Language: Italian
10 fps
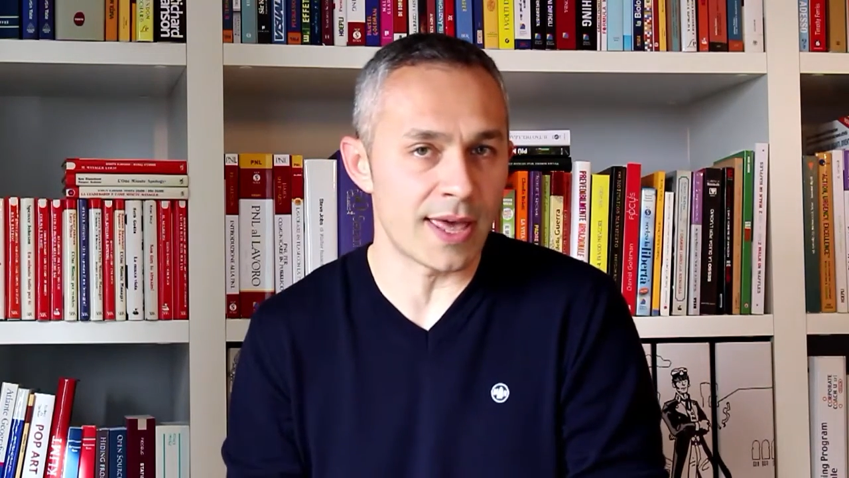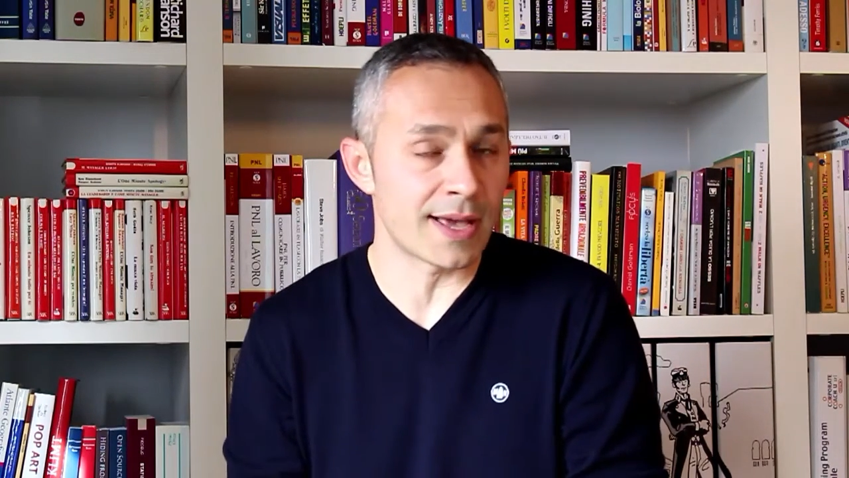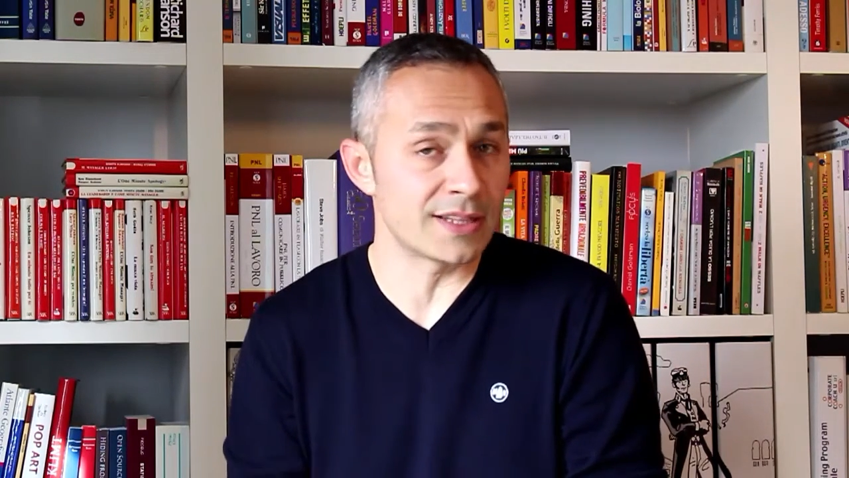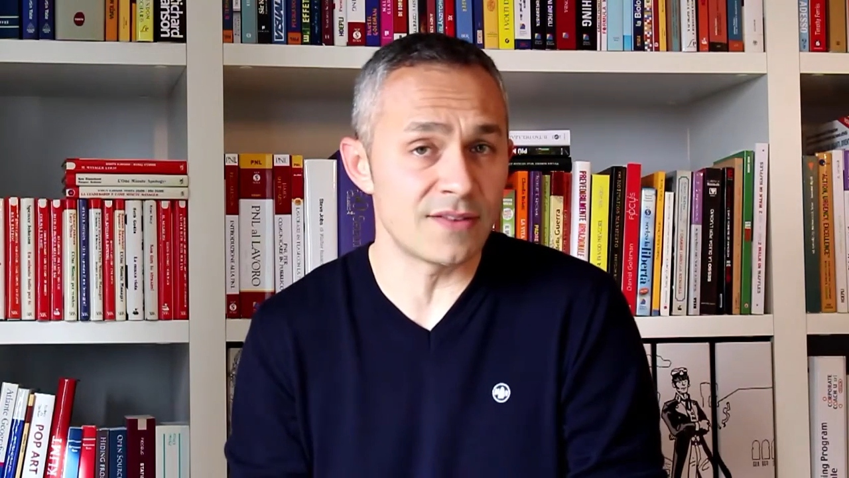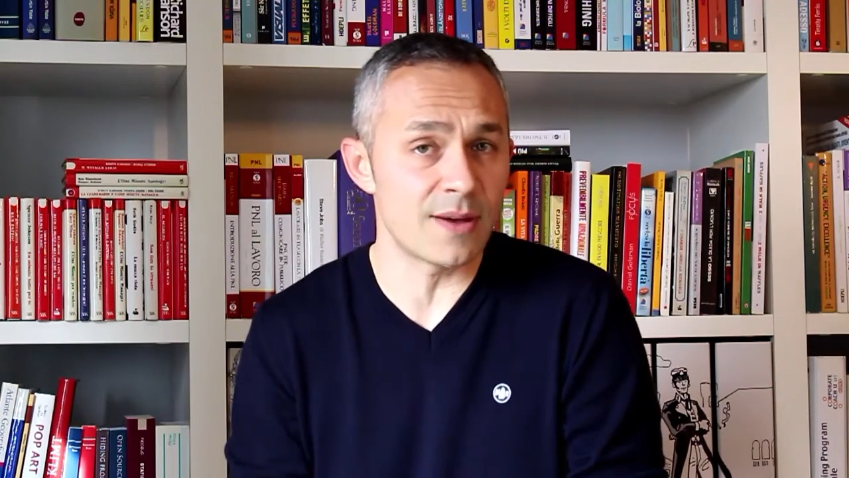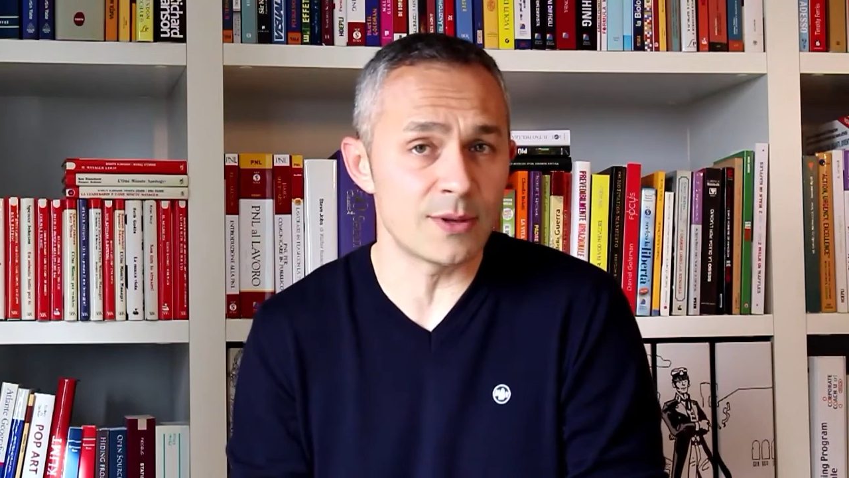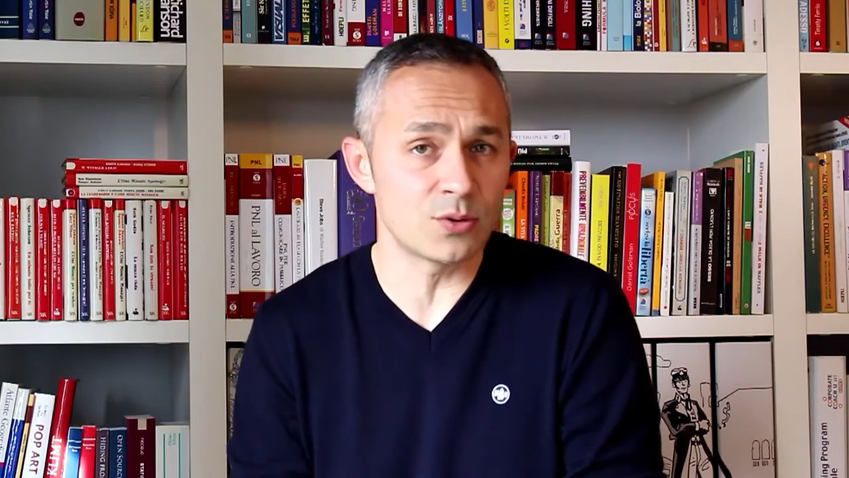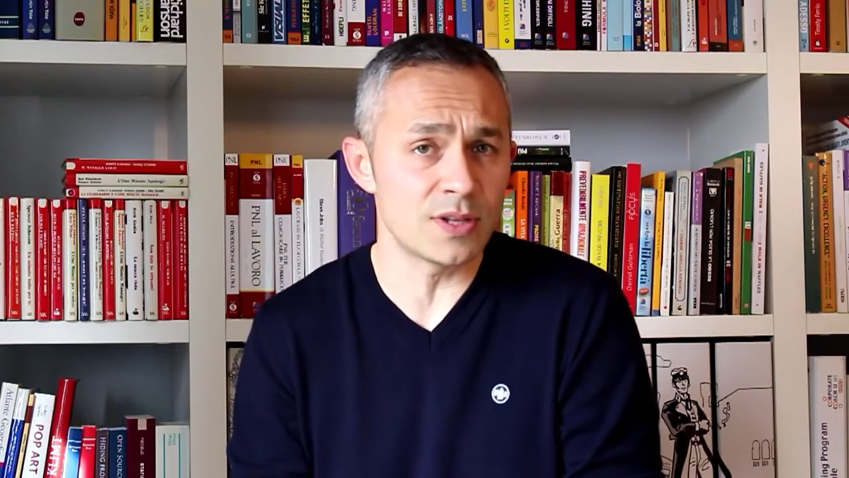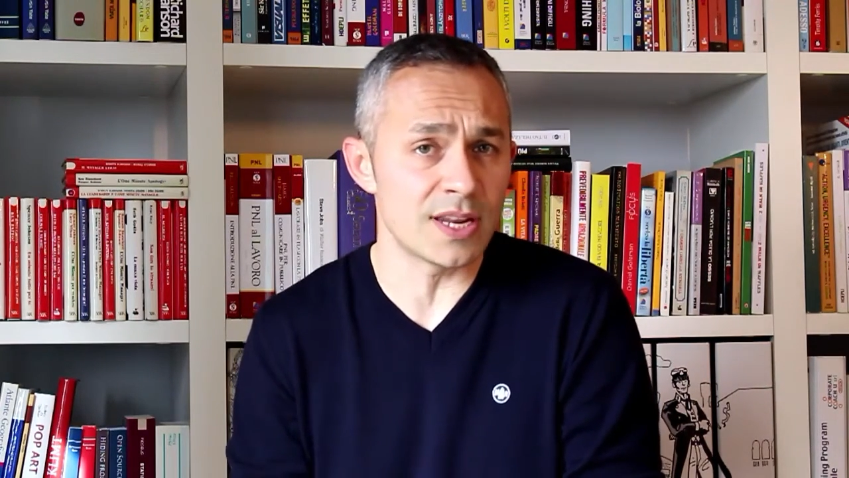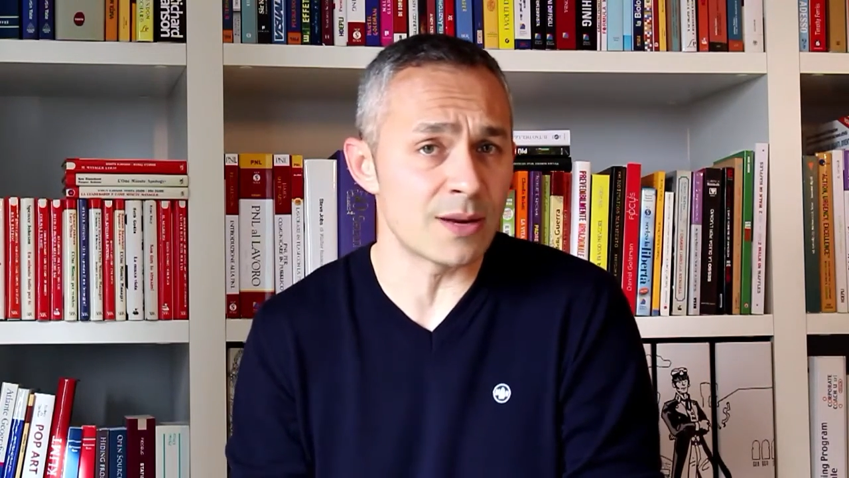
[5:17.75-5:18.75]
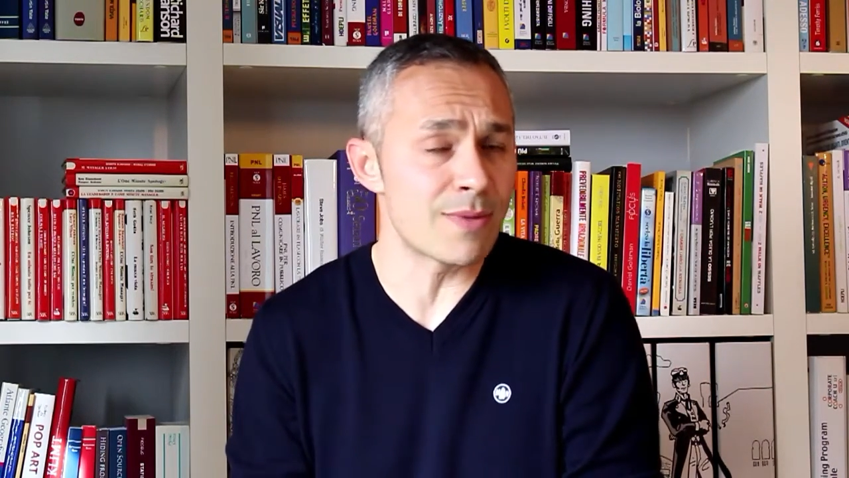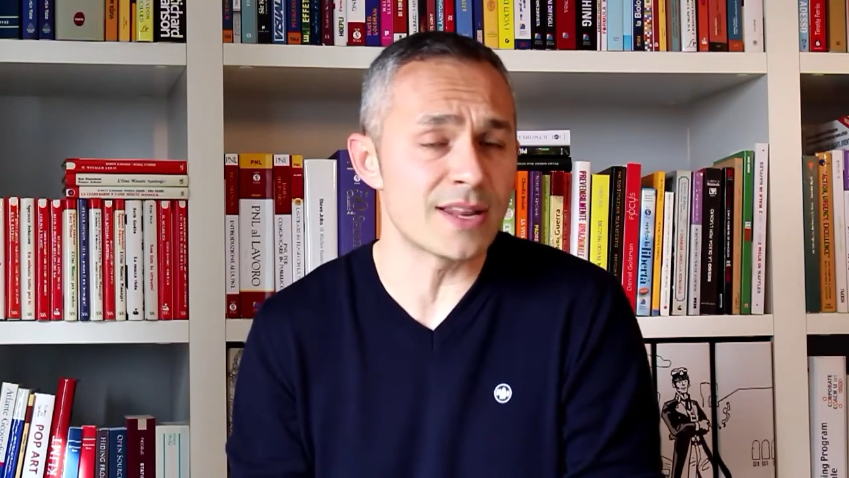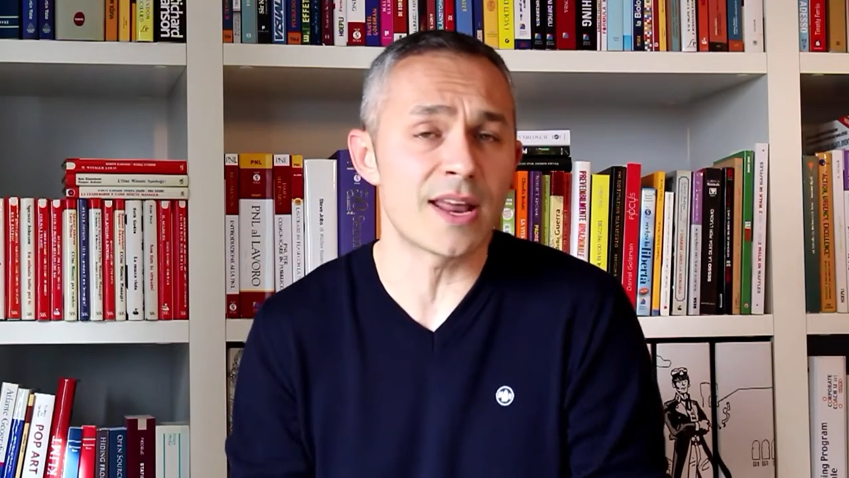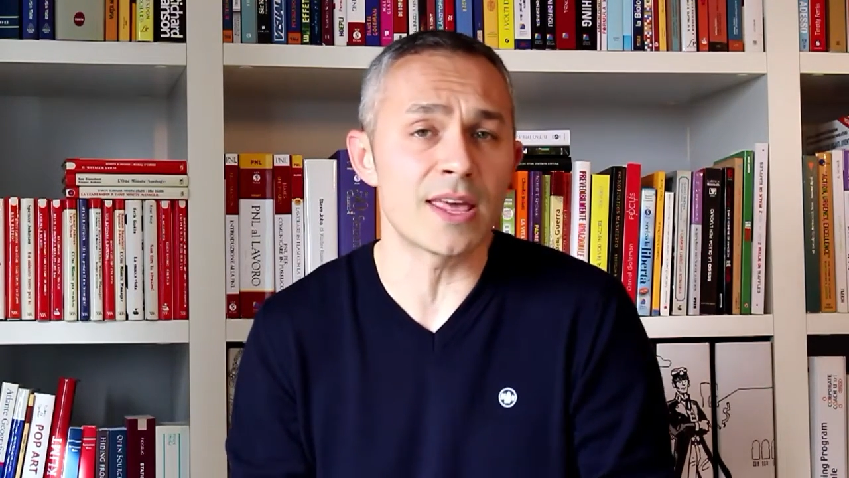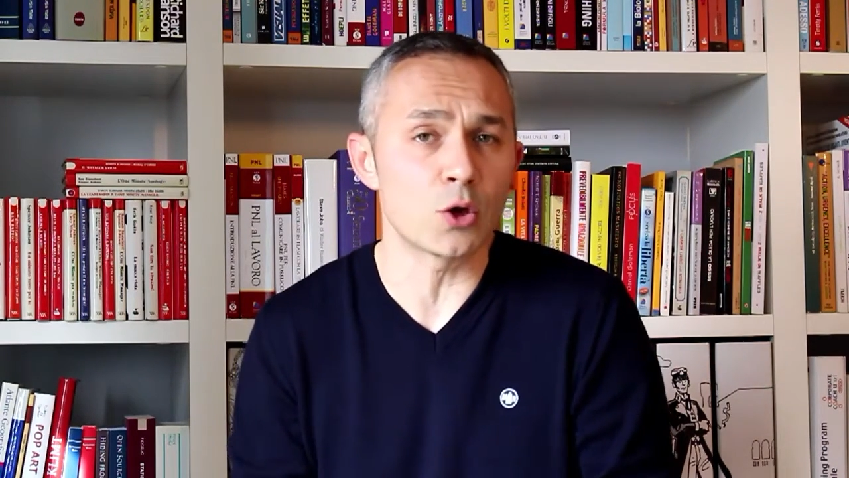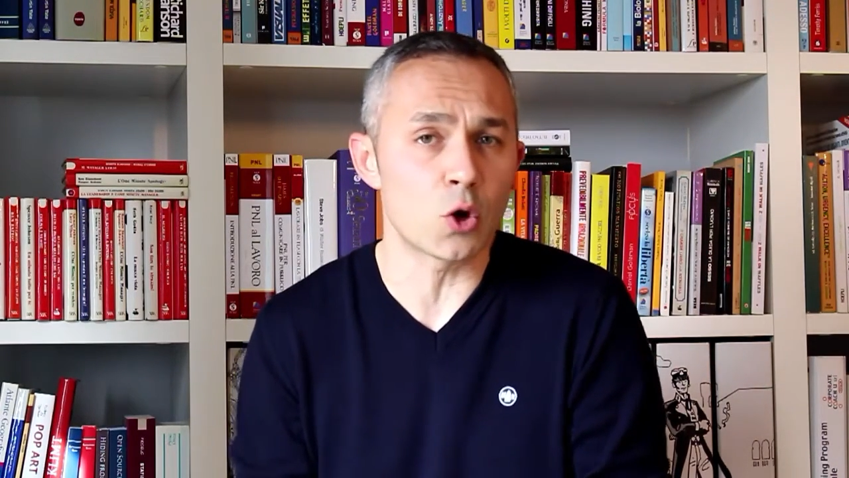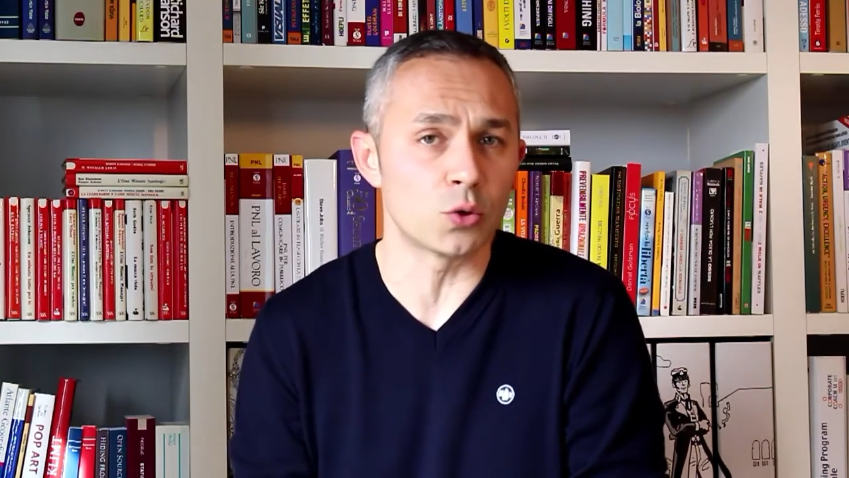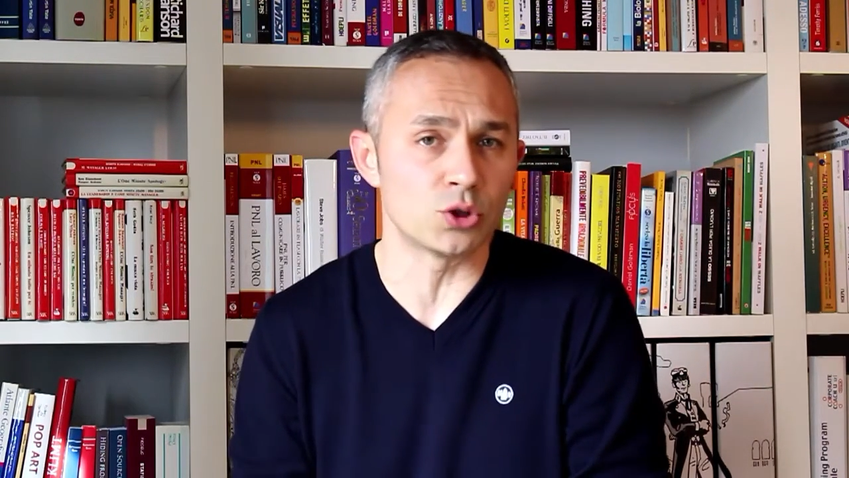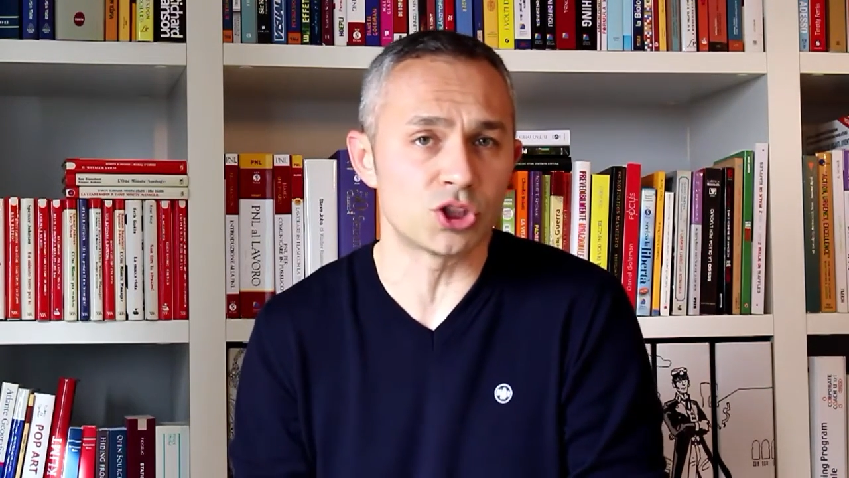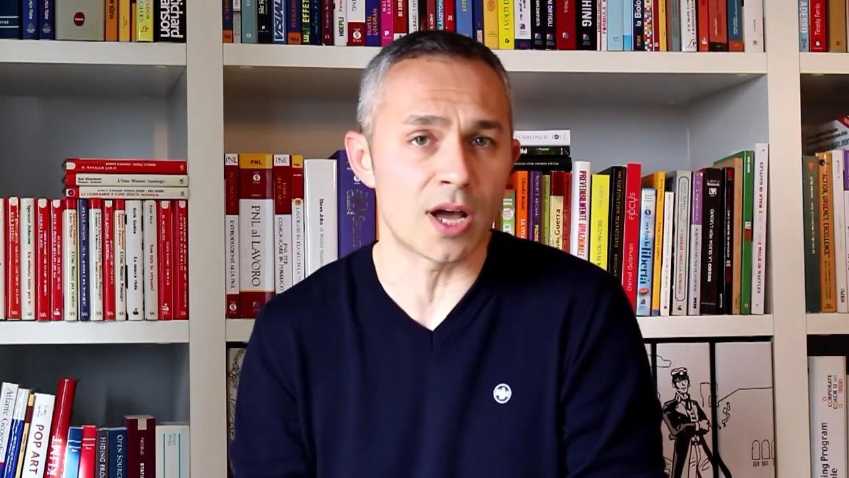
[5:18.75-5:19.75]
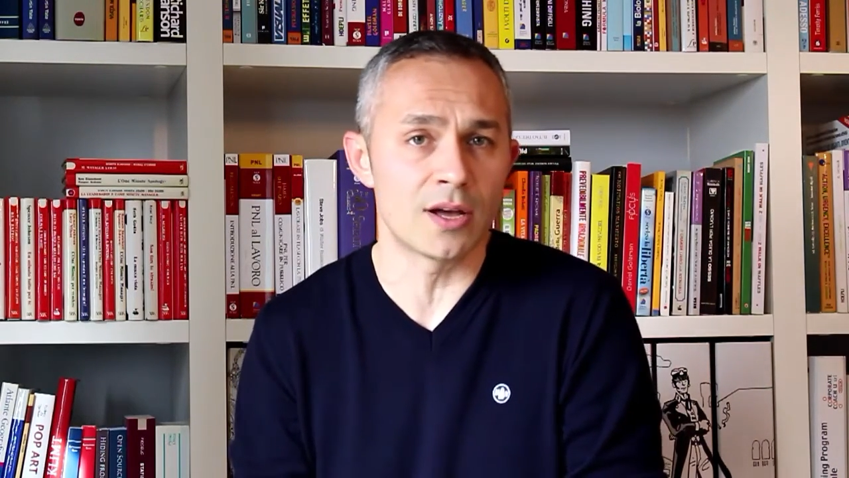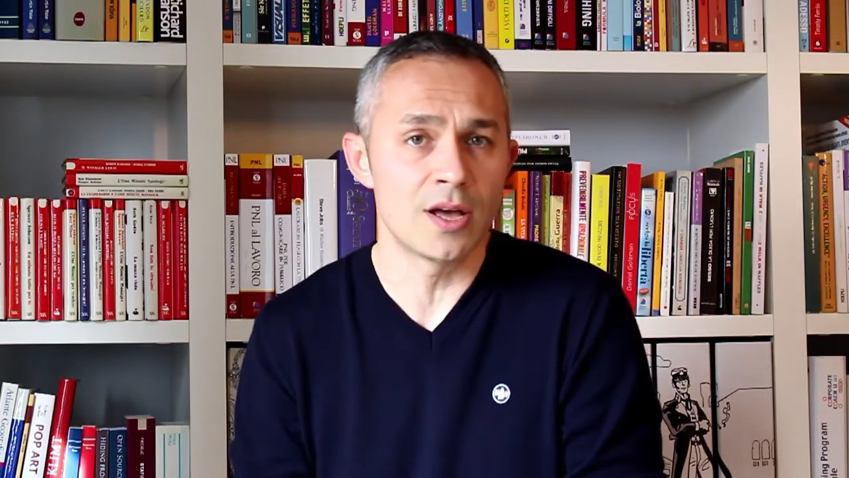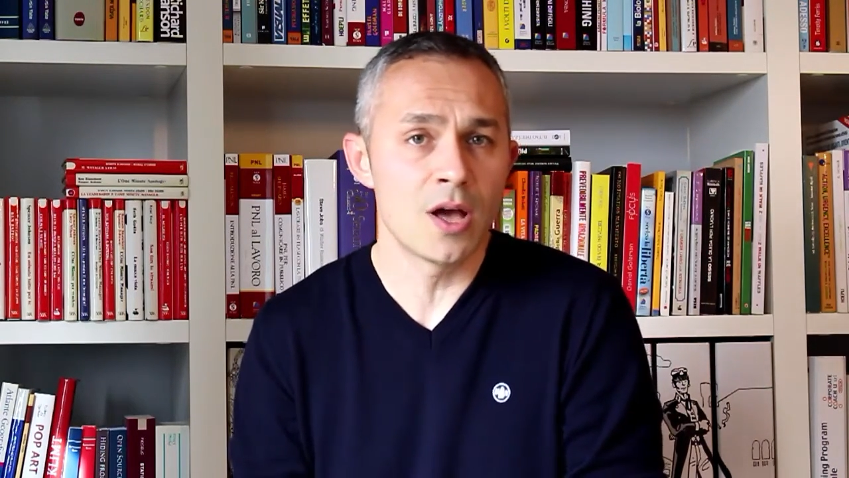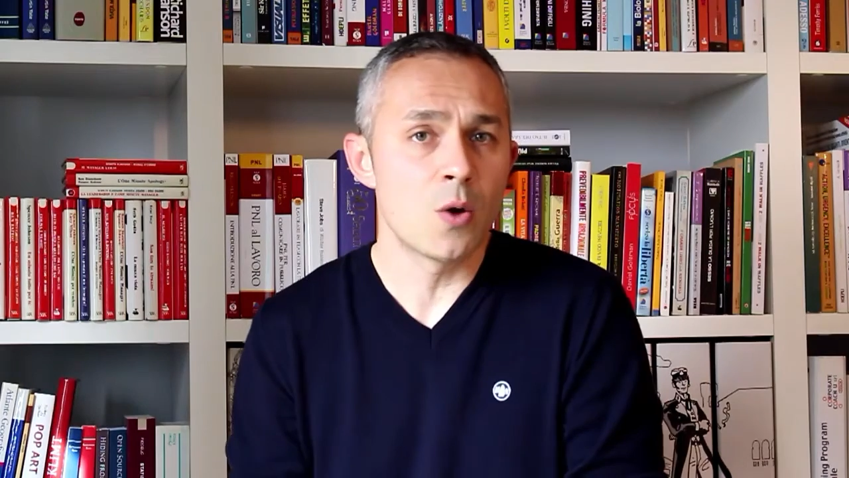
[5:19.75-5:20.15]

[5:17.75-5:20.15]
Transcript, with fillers: e cattive abitudini in maniera inconscia.